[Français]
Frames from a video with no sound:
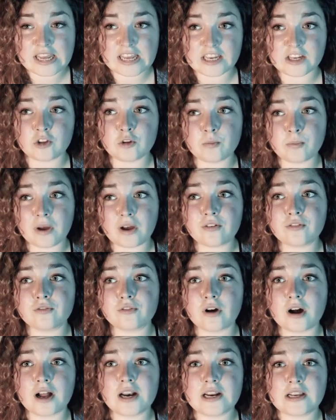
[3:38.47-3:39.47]
Et que
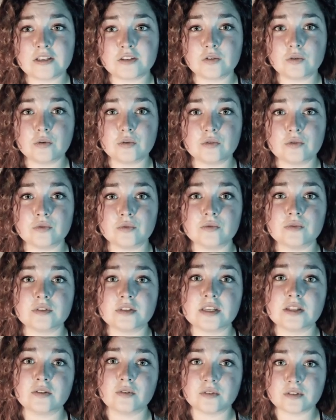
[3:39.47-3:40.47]
parfois la solution
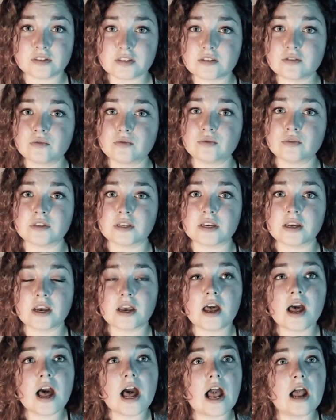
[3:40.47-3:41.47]
c'est d'en discuter.
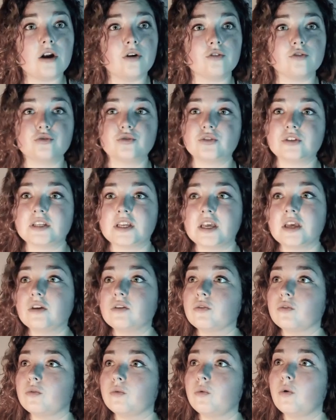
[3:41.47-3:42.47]
Alors je sais
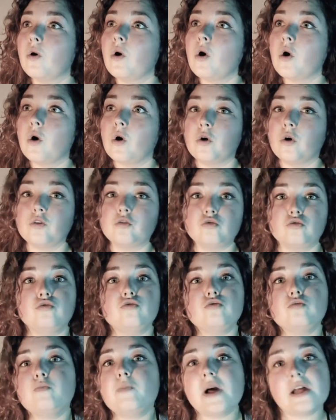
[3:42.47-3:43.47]
que je
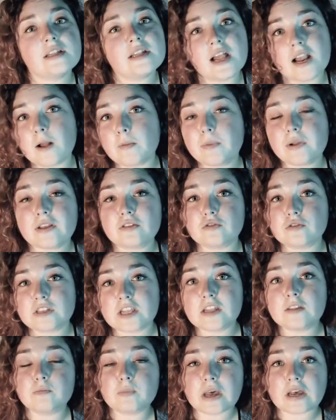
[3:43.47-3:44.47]
ne suis pas à la place de
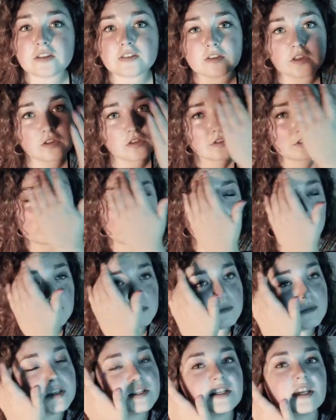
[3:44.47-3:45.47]
cette personne,
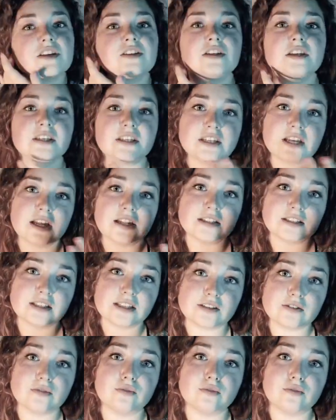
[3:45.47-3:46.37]
mais sachez qu'il y a des